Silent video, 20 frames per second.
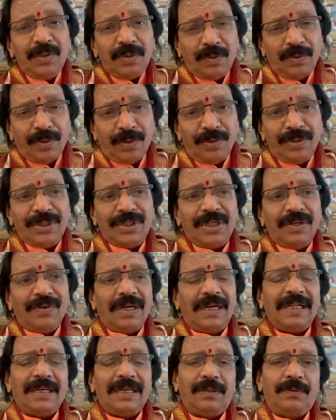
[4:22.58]
గురుదృష్టి వల్ల
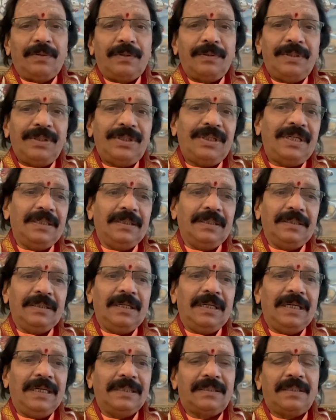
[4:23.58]
అంటే గురుదృష్టి
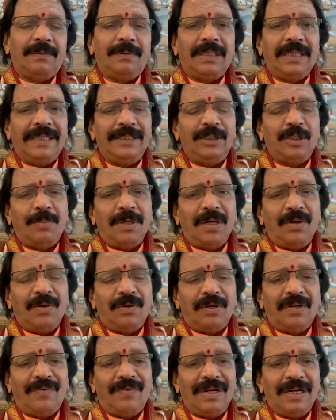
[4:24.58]
అష్టమ నైన్త్ భావం
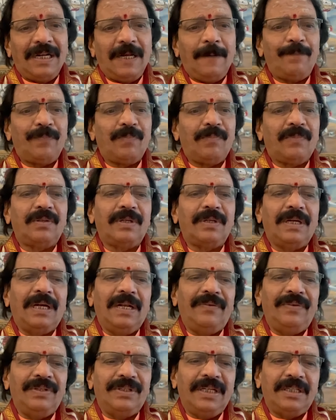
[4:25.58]
కొండ వలన చాలా
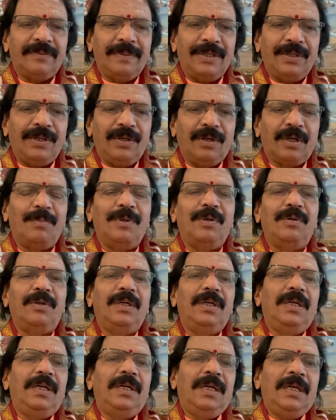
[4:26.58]
విశేషమైన యోగము
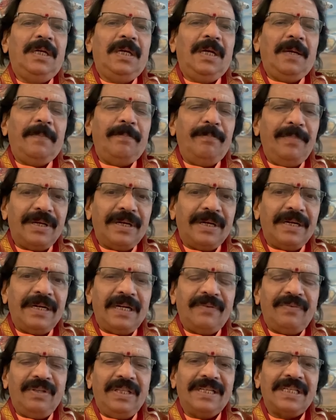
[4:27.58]
మీకు రెండు
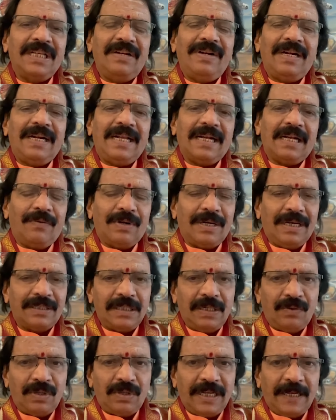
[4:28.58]
విదేశాలు వెళ్ళడానికి
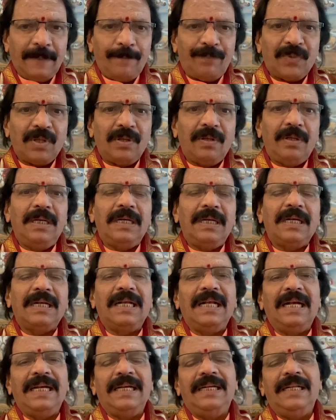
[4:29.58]
అవకాశాలు ఉంటాయి
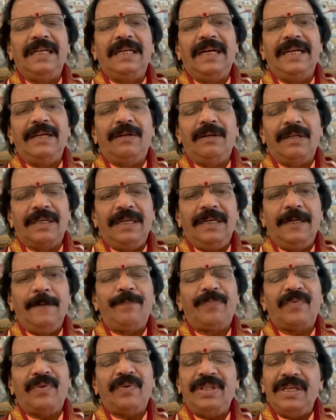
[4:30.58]
గాయని గాయకులకి
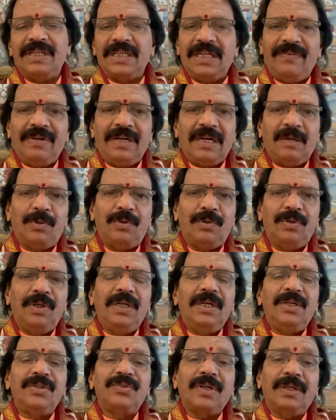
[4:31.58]
విదేశాలు వెళ్ళడము
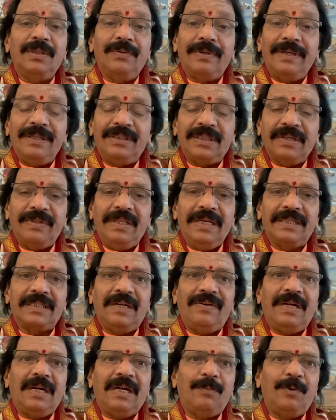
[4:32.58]
చదువు రీత్యా విదేశాలు
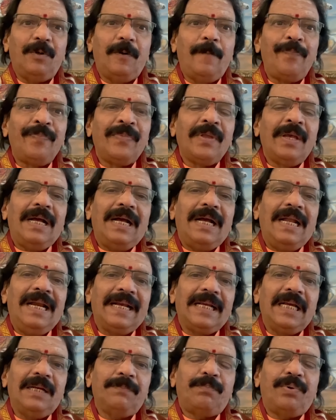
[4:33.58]
వెళ్ళడము
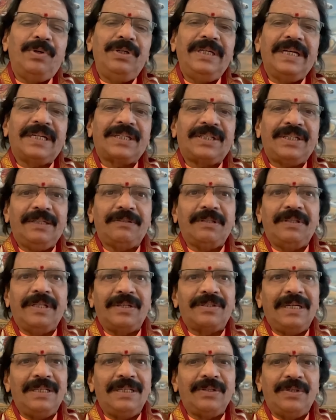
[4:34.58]
అలాగే పుణ్యక్షేత్ర
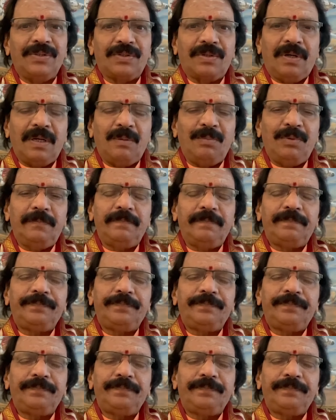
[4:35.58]
దర్శనాలు చేసుకోవడము